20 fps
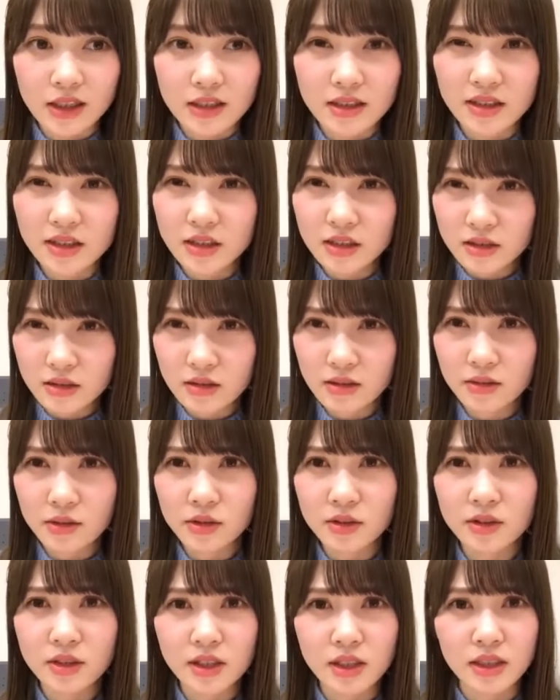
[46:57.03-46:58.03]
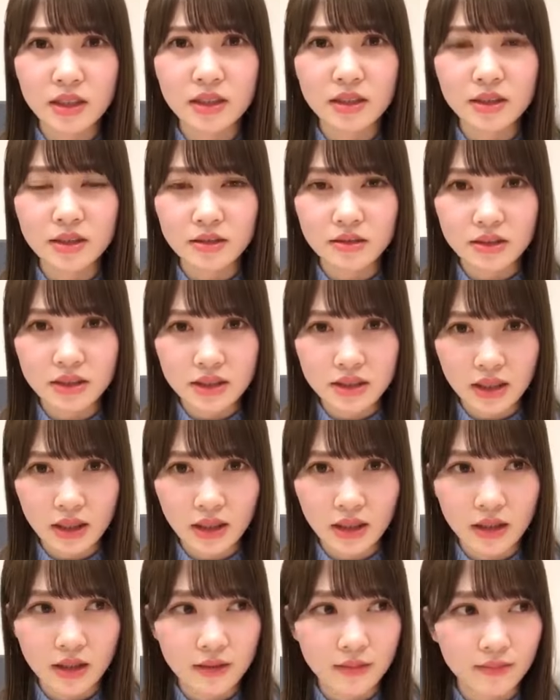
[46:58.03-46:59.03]
すっごく緊張し
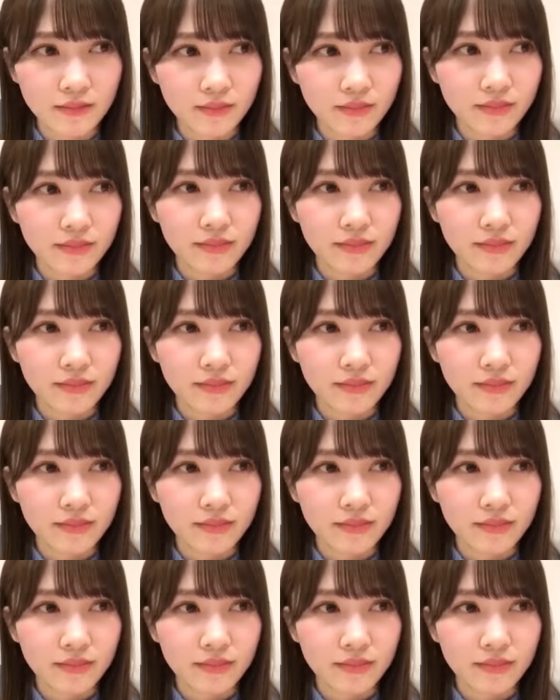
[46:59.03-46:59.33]
て、